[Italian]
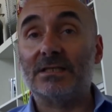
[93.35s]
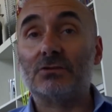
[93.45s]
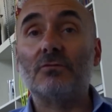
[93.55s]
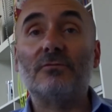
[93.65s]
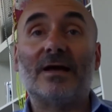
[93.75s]

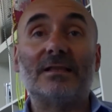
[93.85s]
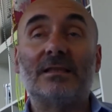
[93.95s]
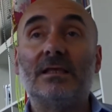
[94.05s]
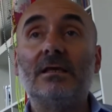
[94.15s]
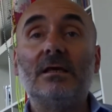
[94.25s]
Esco
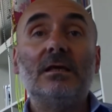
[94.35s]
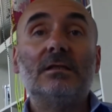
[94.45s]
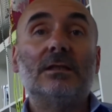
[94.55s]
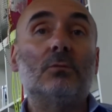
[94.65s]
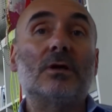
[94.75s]
infatti
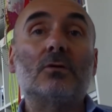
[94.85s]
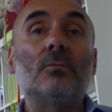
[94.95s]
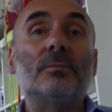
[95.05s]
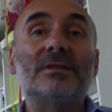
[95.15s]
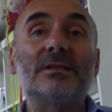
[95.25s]
da una
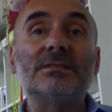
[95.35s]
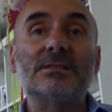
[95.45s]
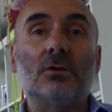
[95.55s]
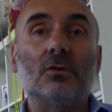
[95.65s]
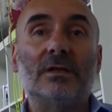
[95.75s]

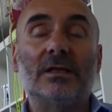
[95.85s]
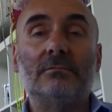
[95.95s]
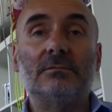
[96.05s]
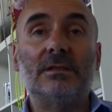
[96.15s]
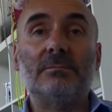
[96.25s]

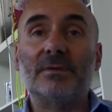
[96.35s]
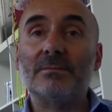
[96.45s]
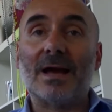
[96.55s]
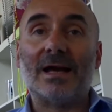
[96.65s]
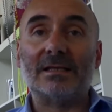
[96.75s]
competizione di
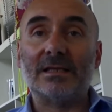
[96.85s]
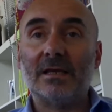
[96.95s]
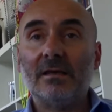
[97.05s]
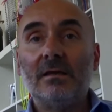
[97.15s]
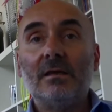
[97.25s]

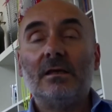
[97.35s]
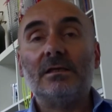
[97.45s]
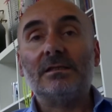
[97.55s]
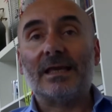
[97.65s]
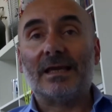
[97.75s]
primarie
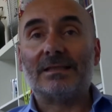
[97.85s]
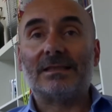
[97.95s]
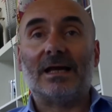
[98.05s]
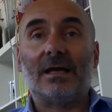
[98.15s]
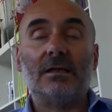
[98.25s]

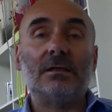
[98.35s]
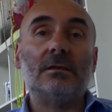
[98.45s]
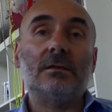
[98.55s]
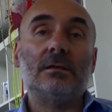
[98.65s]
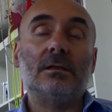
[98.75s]
indetta
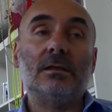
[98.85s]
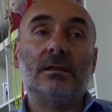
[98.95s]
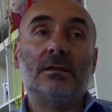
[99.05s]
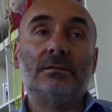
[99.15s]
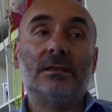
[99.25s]
il,
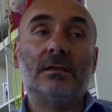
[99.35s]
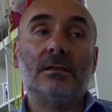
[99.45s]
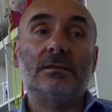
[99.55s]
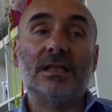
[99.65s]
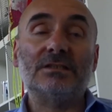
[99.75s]

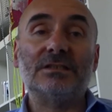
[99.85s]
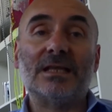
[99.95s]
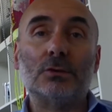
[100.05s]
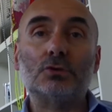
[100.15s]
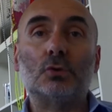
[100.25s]
nel, nel
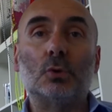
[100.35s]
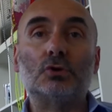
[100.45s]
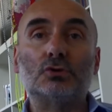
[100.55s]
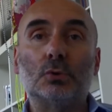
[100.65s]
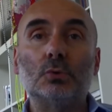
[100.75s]
gennaio
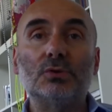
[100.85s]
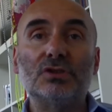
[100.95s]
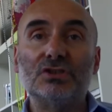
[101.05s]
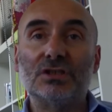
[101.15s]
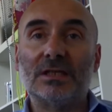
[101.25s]
scorso, l'11
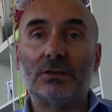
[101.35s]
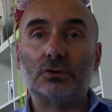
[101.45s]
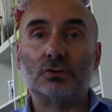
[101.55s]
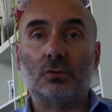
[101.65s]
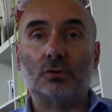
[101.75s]
gennaio
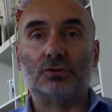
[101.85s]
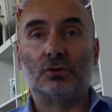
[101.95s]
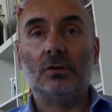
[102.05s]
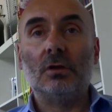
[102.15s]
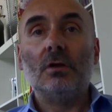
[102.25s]

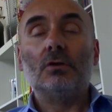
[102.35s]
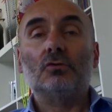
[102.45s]
scorso,